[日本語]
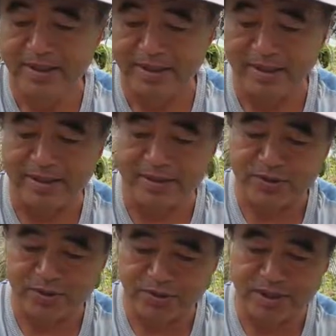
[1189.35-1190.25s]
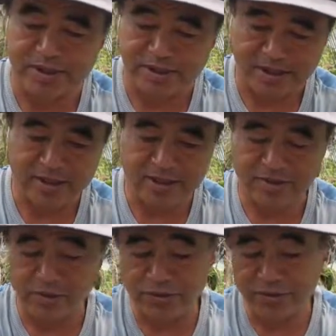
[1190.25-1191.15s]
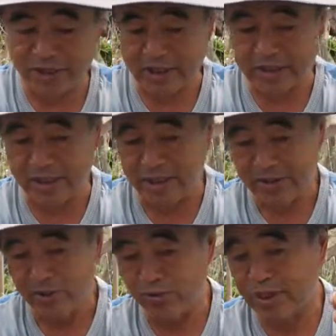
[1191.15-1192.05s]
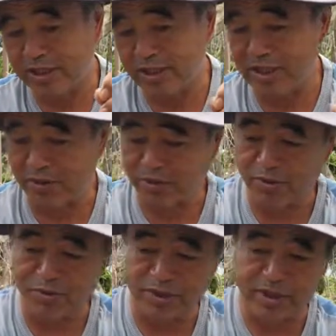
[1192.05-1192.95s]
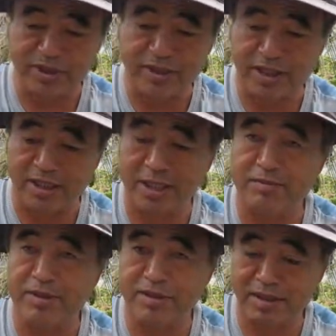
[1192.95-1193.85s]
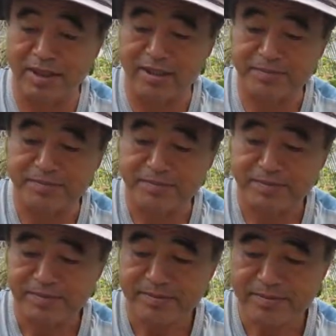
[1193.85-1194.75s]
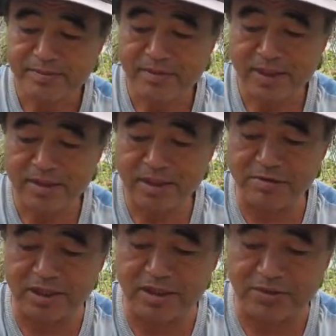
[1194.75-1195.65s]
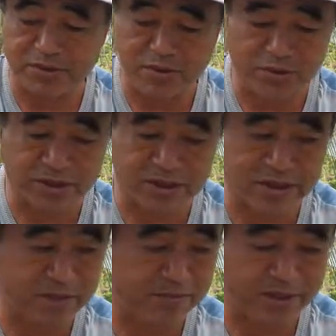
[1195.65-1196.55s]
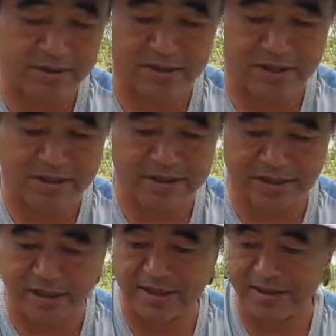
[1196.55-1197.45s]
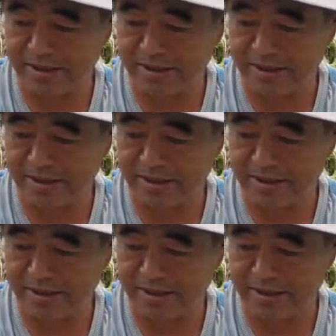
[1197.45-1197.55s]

でこういう感じですねでこういう形でこんな小さいのがこんな一年でなりますんで是非皆さんも挑戦してみてください。